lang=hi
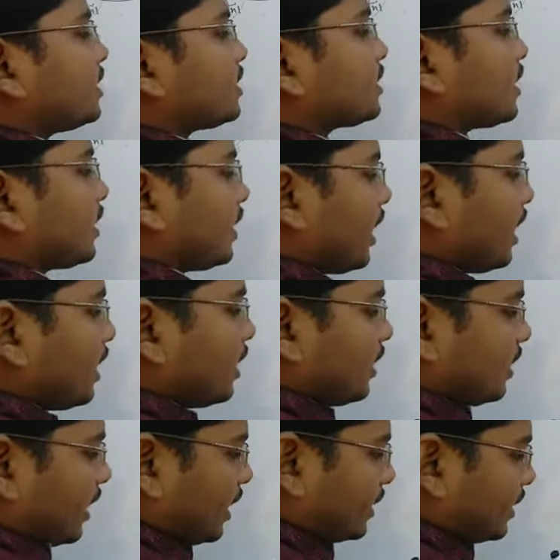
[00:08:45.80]
जनसंख्या
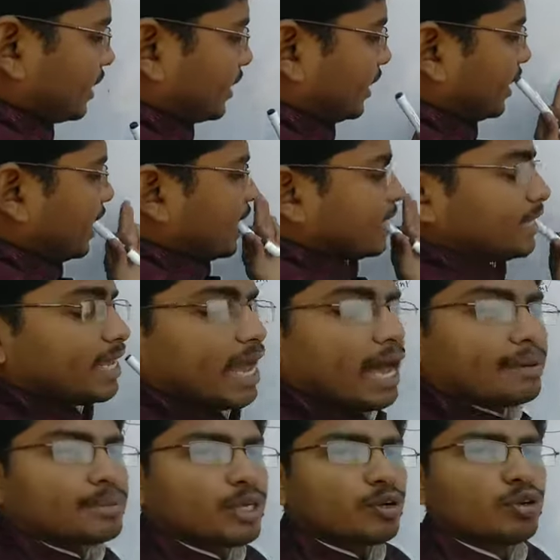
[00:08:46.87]
रहती थी ये
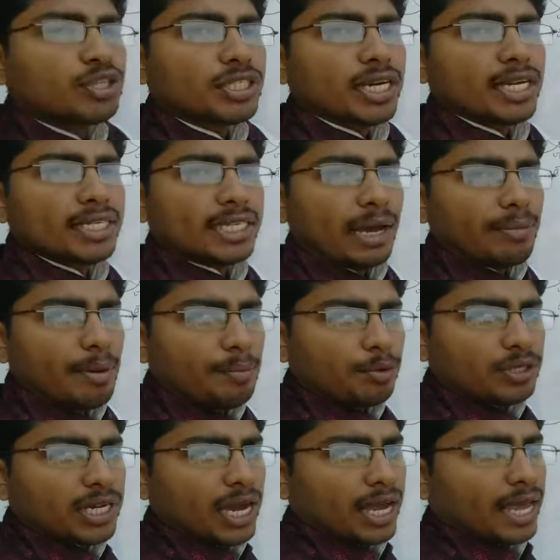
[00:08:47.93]
आपसे क्वेश्चन एग्जाम में
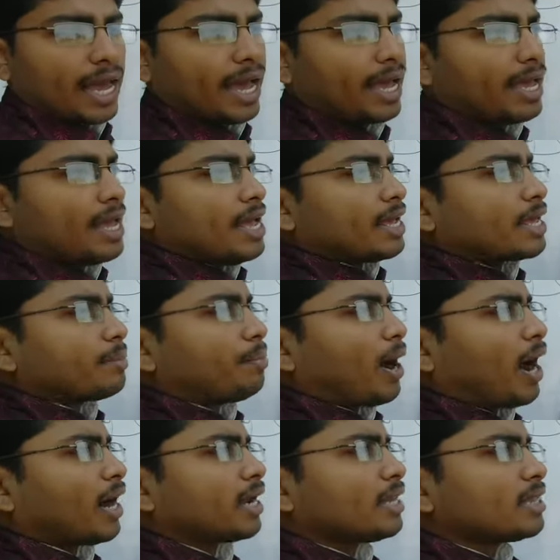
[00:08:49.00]
पूछा गया है कि
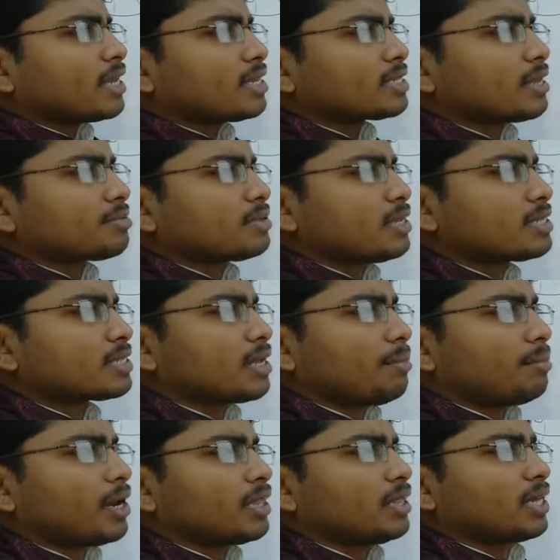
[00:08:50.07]
भारत का सबसे
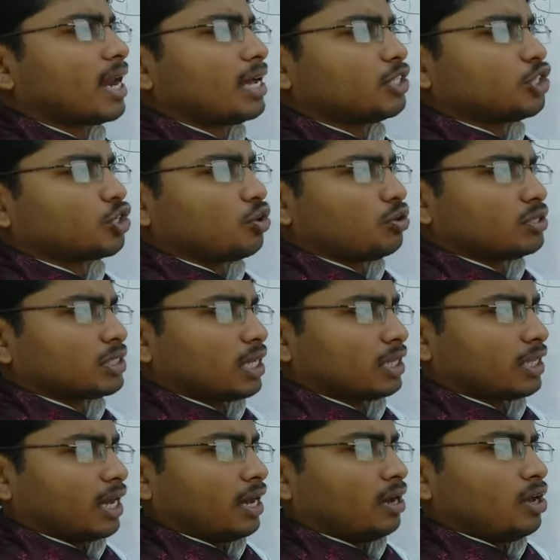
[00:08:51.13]
समृद्ध राज्य कौन सा
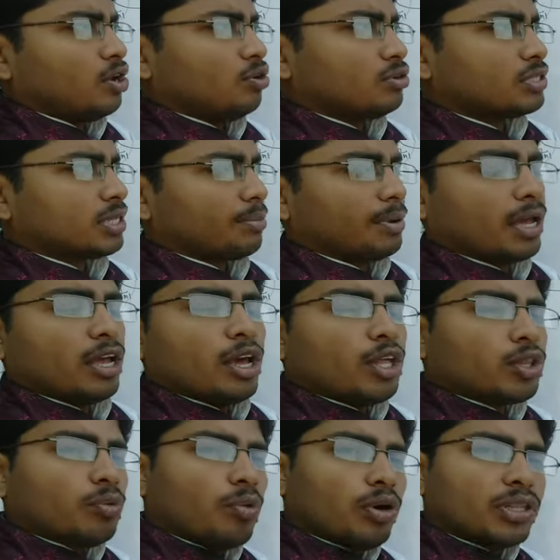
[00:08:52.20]
था उस समय
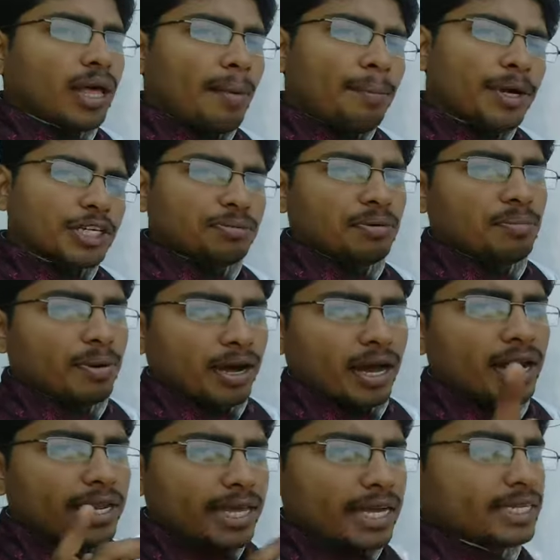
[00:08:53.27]
तो वो था पश्चिमी
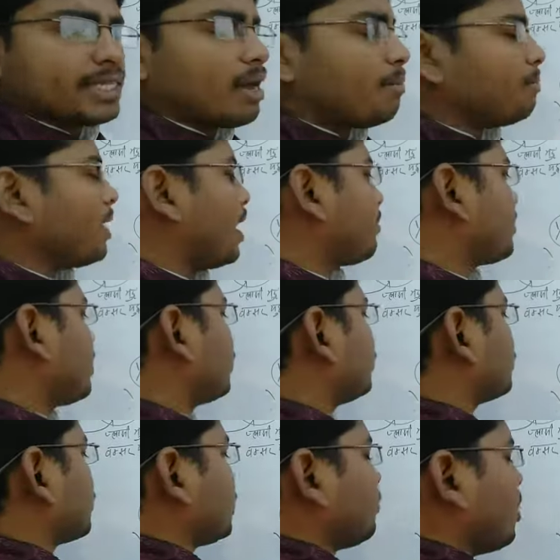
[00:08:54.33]
बंगाल ये एग्जाम में आपके
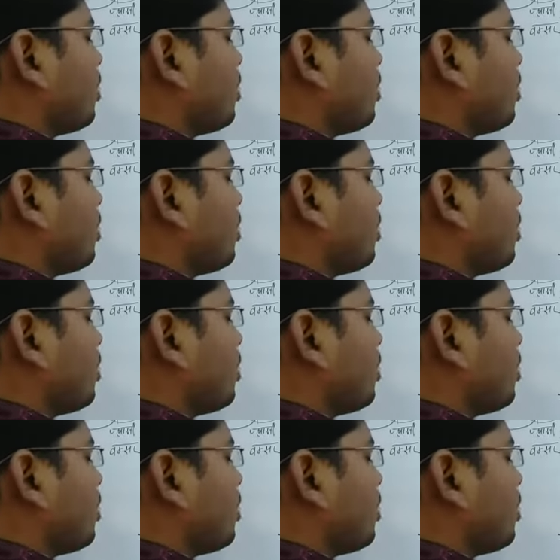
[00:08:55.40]
क्वेश्चन